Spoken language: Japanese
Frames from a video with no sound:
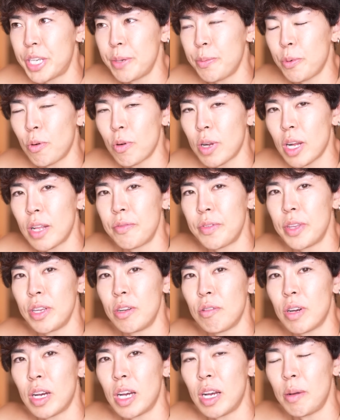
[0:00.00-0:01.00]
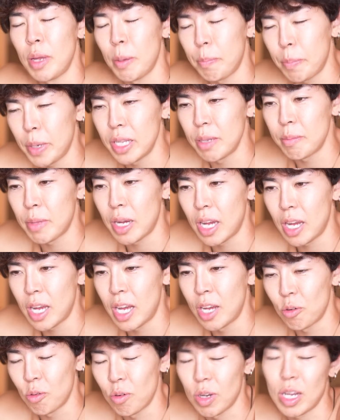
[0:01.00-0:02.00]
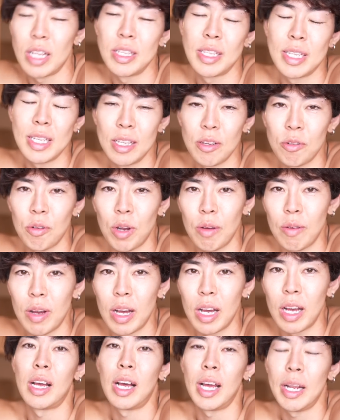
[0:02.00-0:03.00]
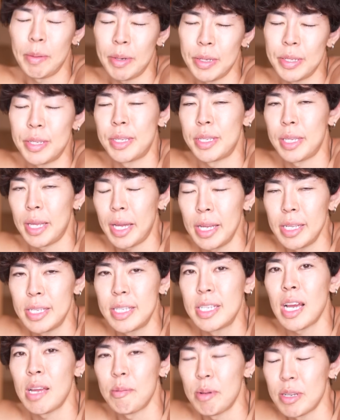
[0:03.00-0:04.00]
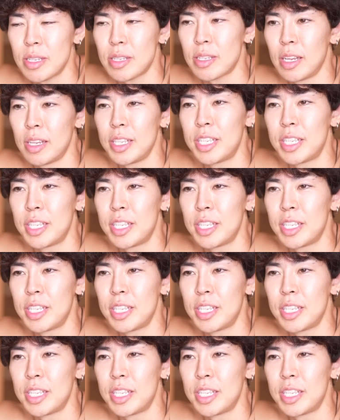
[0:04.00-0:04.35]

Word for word: 脂肪肝っていうのはやっぱり今あの完全にこれはありますはい違います